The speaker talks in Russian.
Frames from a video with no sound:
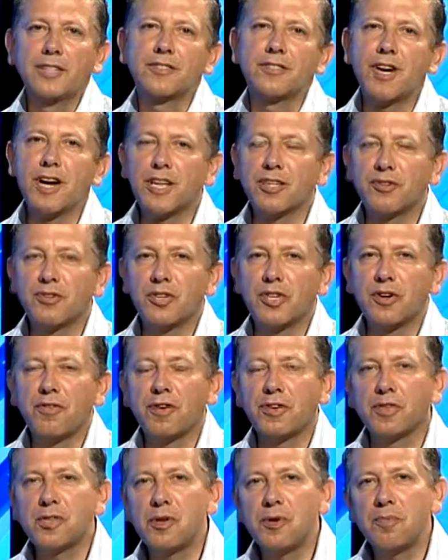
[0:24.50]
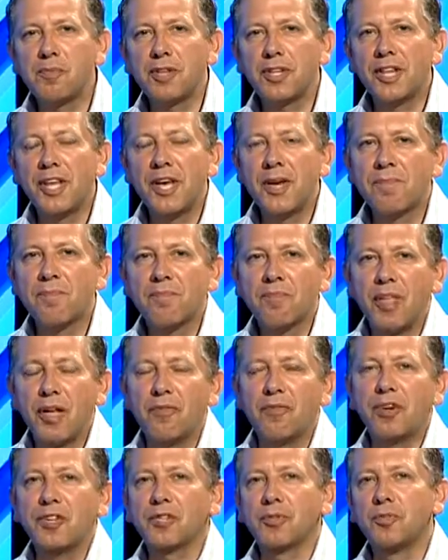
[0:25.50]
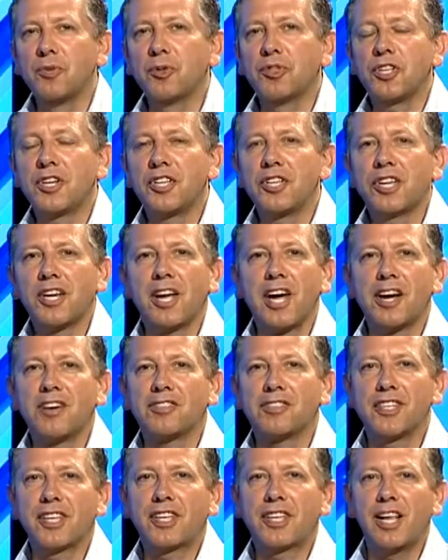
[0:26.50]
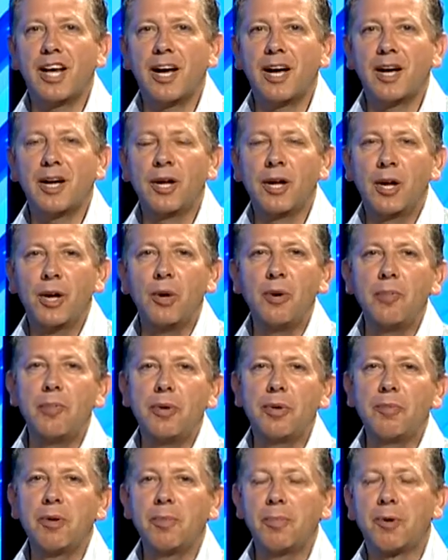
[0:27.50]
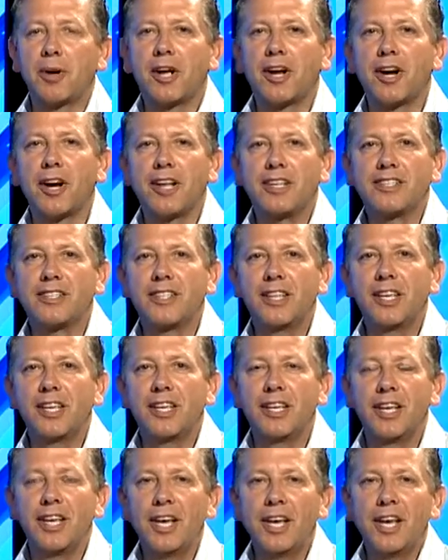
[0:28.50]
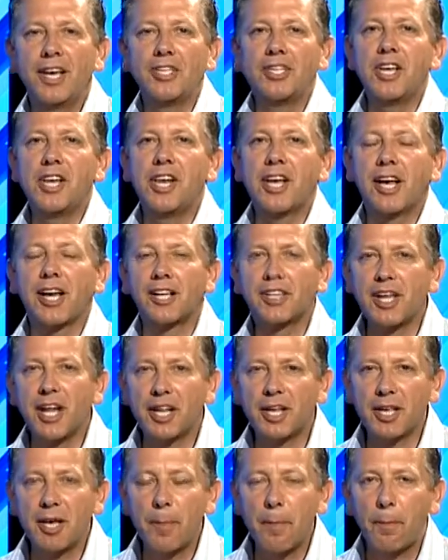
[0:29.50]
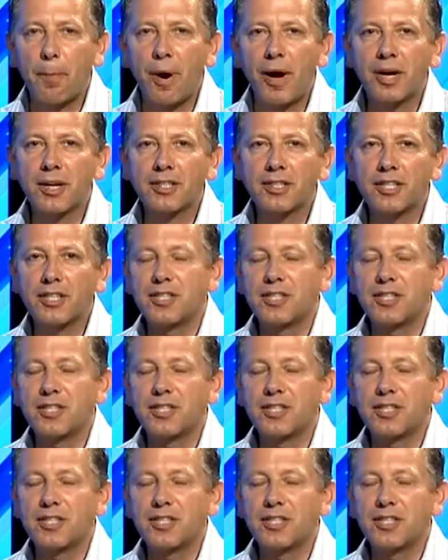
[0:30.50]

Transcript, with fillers: Здравствуйте, возлюбленные! Вы смотрите, как всегда, любимый прекрасный телеканал «Импакт».